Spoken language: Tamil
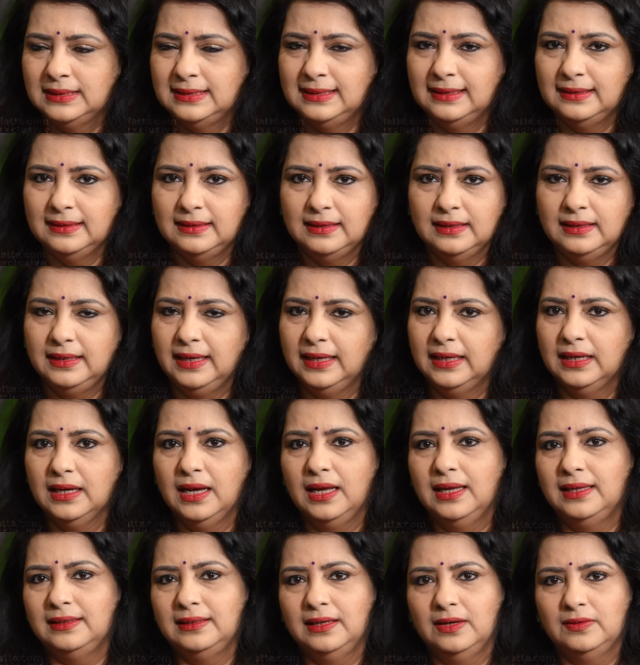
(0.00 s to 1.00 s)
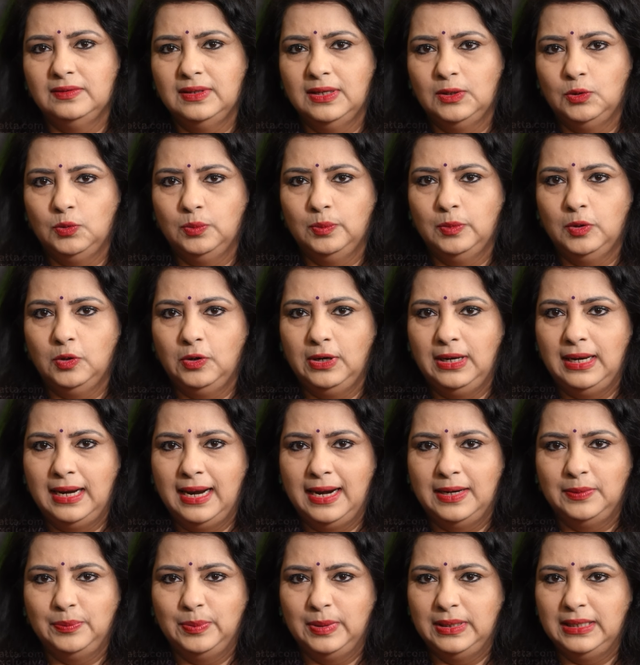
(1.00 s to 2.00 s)
சிந்தட்டிக்காக ஏதாவது அரோமா ஆயில்
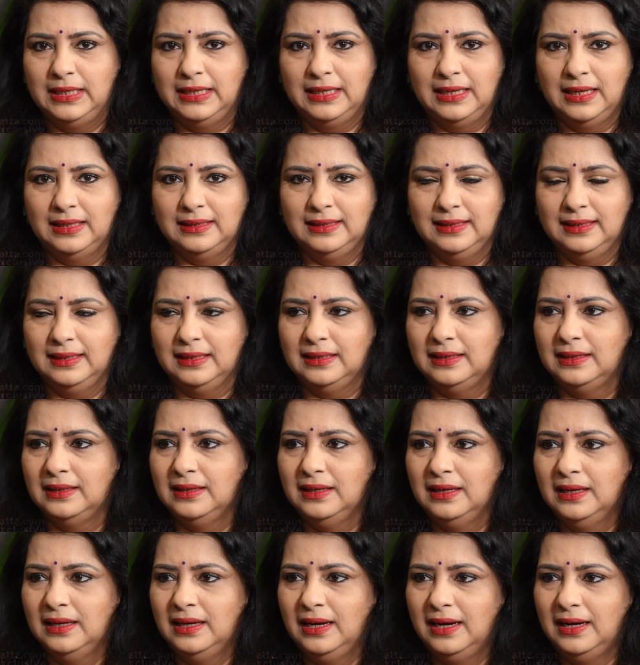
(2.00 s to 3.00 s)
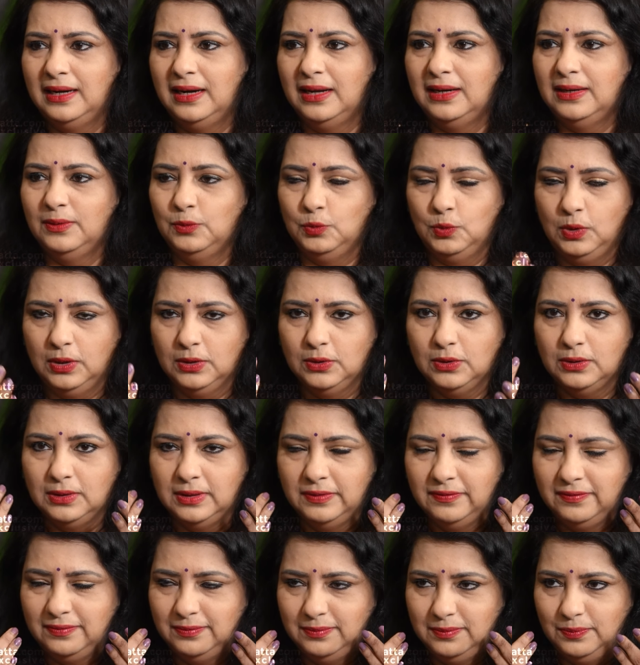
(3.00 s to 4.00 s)
ஆட் பண்ணிடாதீங்க ஏன்னா உங்களுக்கு
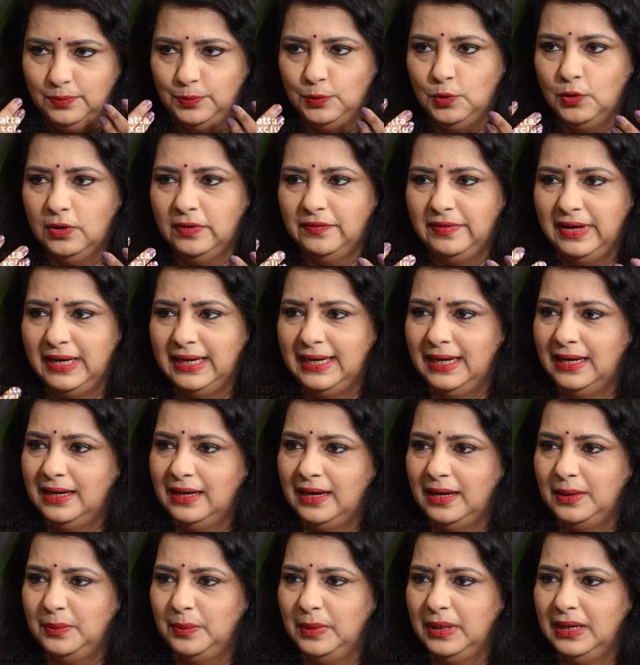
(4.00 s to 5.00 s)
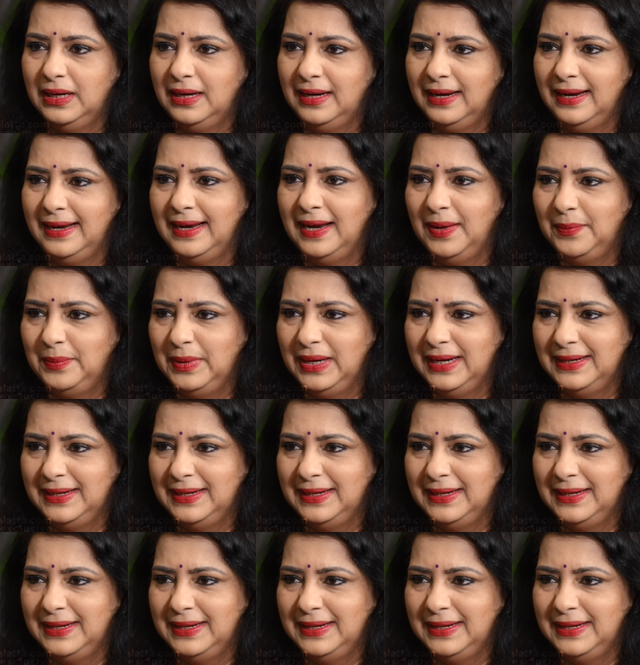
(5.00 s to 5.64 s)
போக வேண்டிய நன்மைகள் எல்லாமே